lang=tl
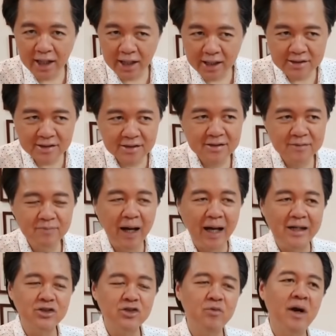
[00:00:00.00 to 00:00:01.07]
days,
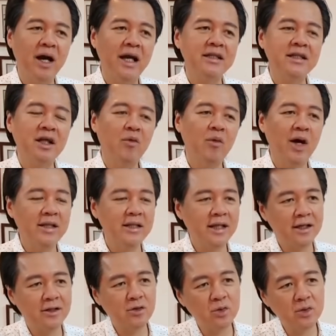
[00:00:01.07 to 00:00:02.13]
baka sumakit ng 1
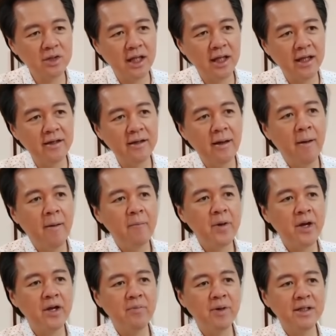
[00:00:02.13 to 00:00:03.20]
day, 2 day.
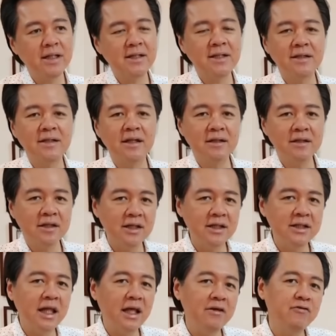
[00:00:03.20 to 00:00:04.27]
Pero pagdating ng
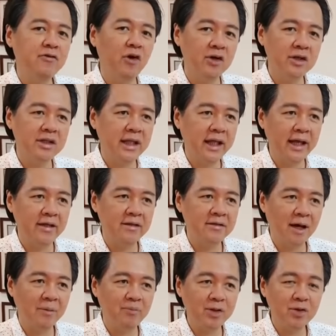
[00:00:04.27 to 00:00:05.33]
3rd day, 4th day,
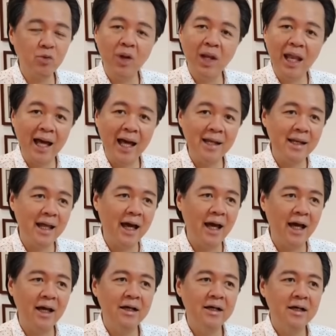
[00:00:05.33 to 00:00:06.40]
dapat wala na
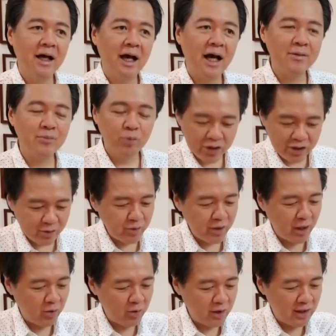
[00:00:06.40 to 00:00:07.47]
at pwede mo
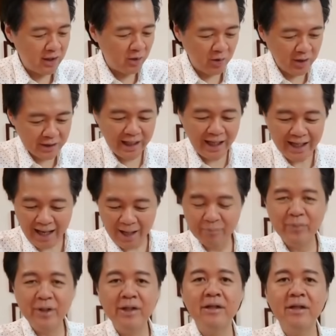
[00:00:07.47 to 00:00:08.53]
na ulit
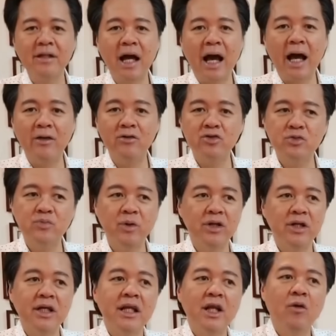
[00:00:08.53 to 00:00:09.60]
hanapin. Ayos ba
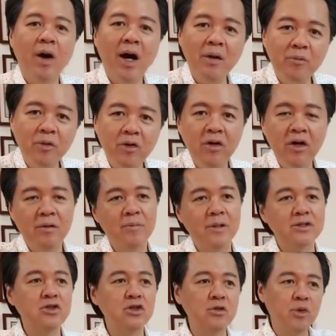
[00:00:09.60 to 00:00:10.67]
yung ginawa mo?
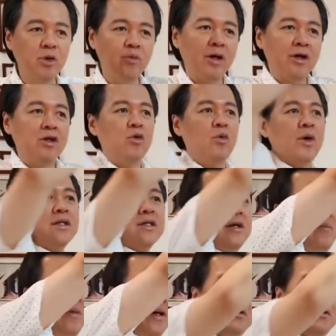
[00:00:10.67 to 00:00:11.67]
Mas lumuwag-luwag na ba